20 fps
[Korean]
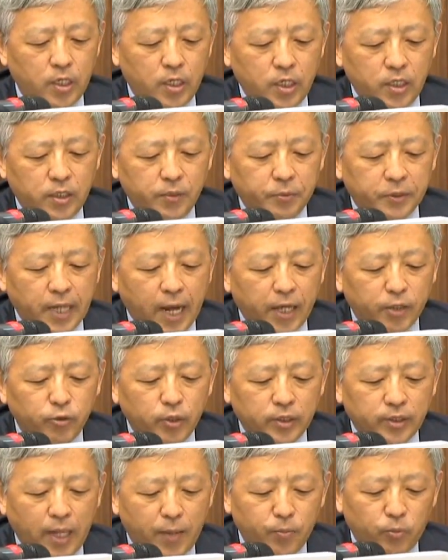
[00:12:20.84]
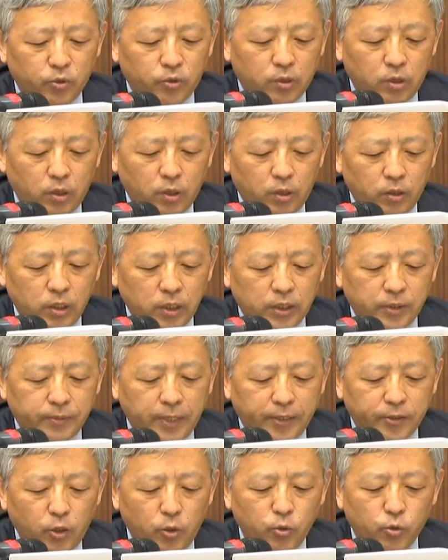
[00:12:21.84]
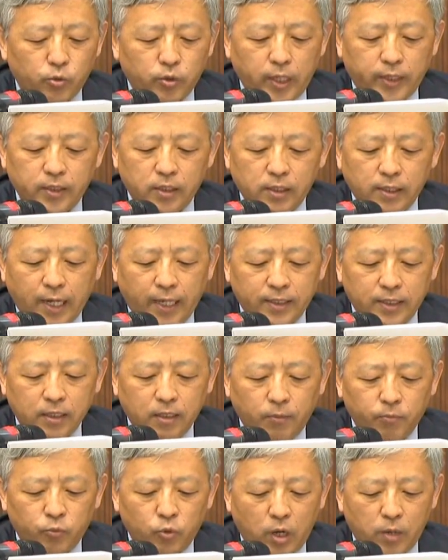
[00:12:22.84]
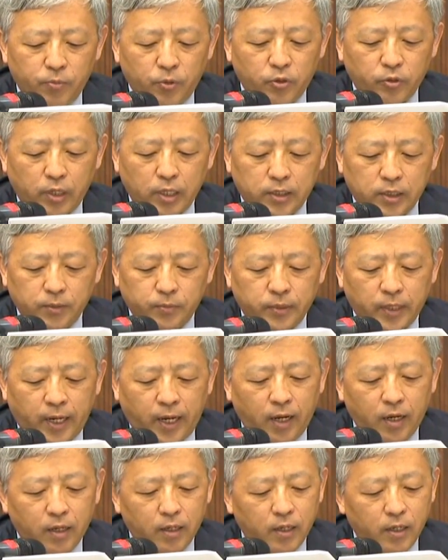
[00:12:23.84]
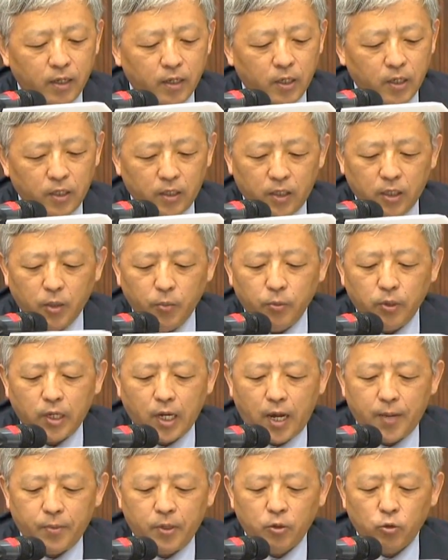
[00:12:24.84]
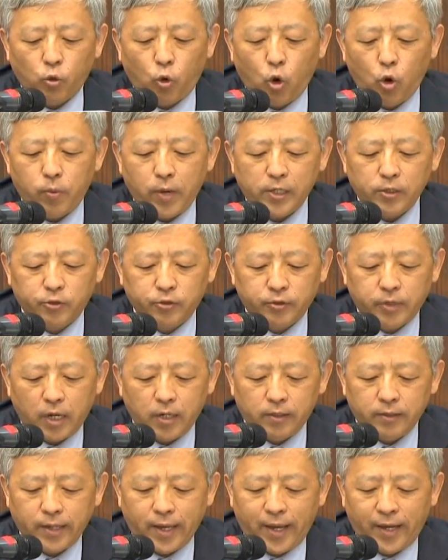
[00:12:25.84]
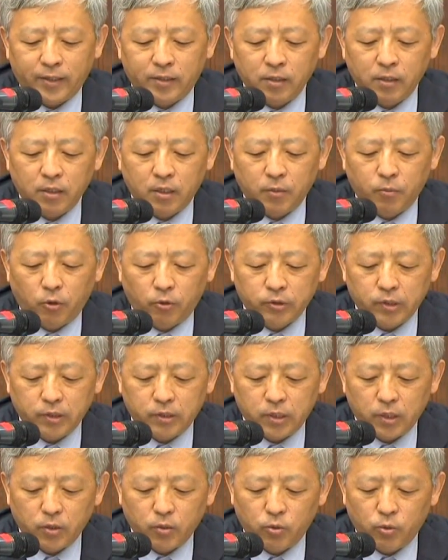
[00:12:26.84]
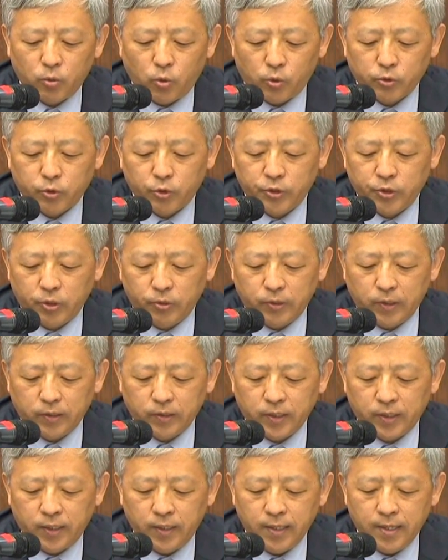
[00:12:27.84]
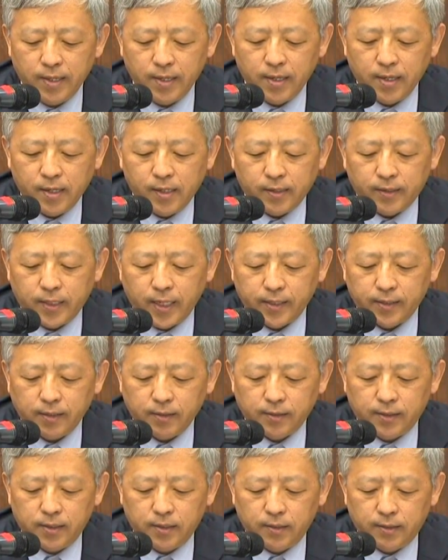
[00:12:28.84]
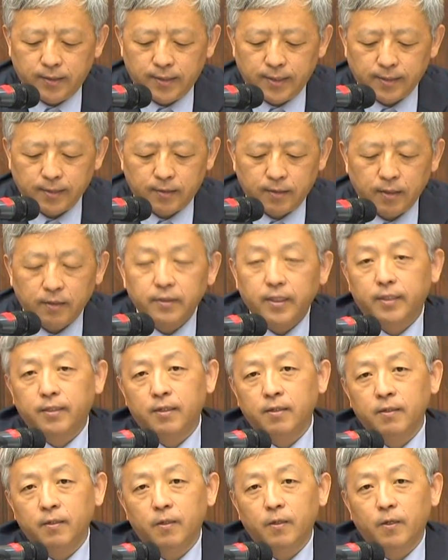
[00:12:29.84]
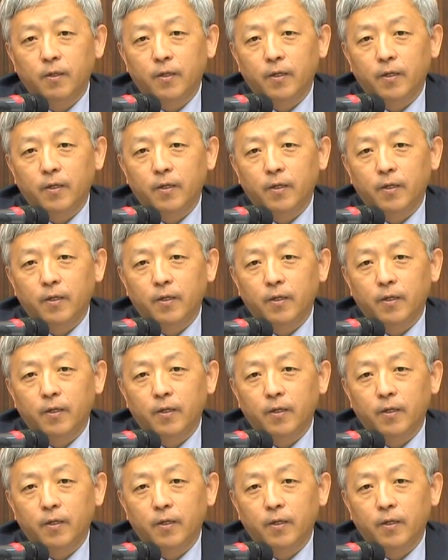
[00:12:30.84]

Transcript: 24조의 3부터 24조의 6까지를 같이 검토할 필요가 있습니다. 이건 뭔가 하면 고발 수사 의뢰, 증거 보전 청구, 공소시효 정지, 재정 신청 특례 등